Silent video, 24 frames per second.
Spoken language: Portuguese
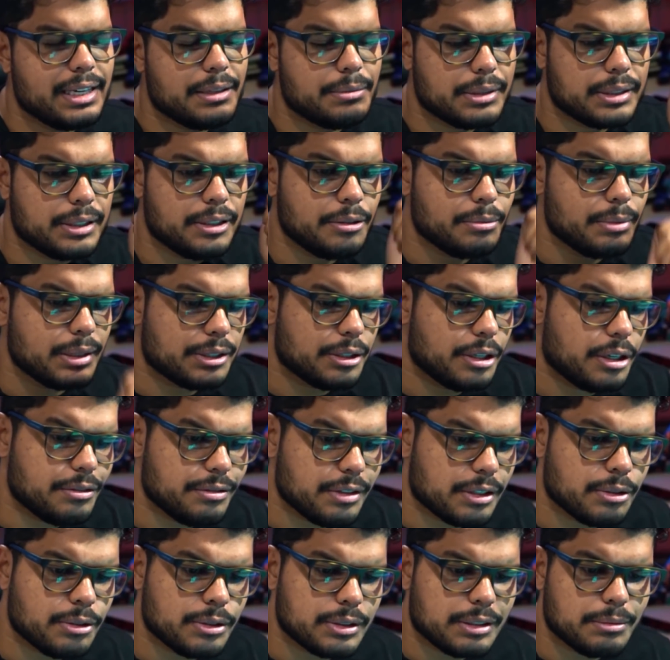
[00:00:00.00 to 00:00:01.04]
e ele me deu uma
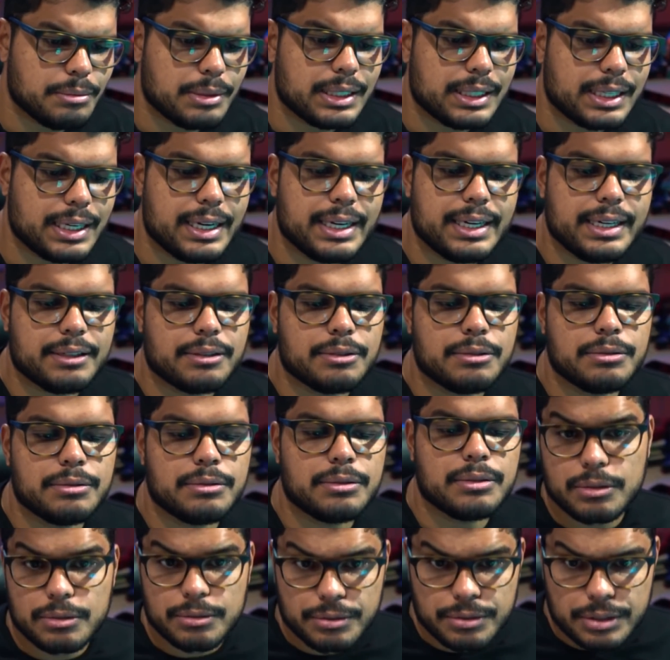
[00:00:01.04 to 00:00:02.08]
nova conta bancária com
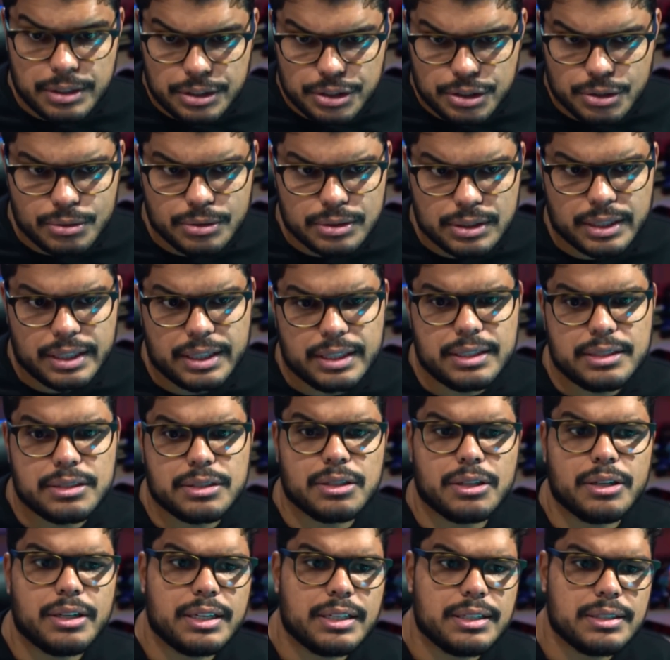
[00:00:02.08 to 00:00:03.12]
23
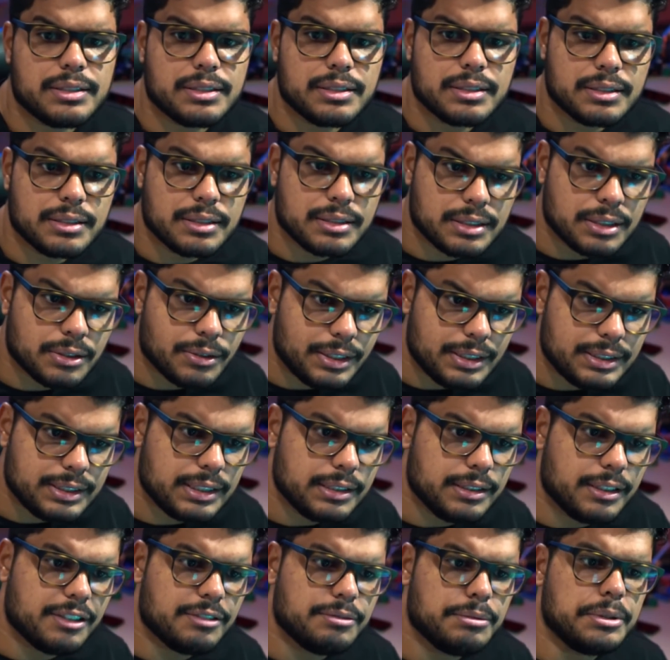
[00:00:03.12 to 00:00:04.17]
horas,
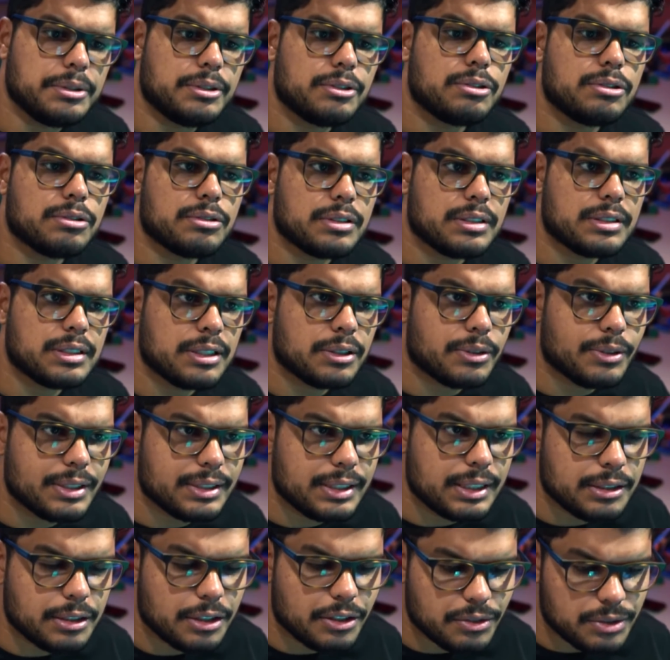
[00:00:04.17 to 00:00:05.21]
59 minutos e
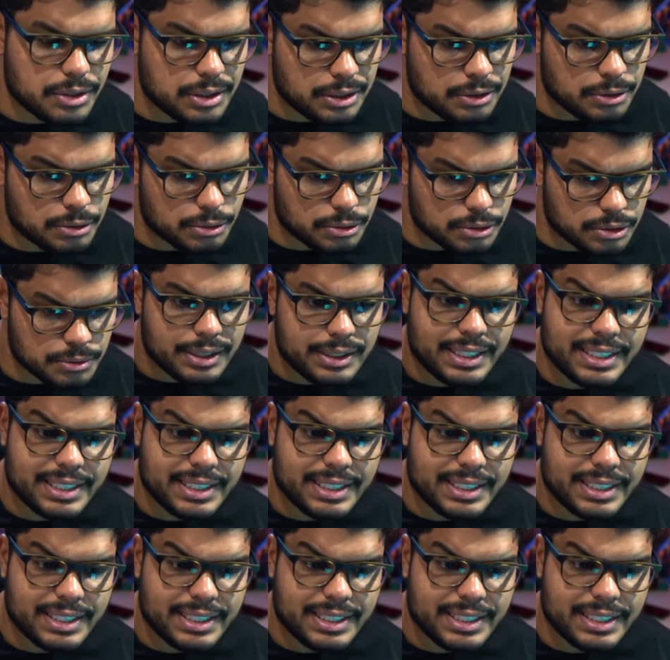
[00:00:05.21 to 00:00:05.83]
59 segundos.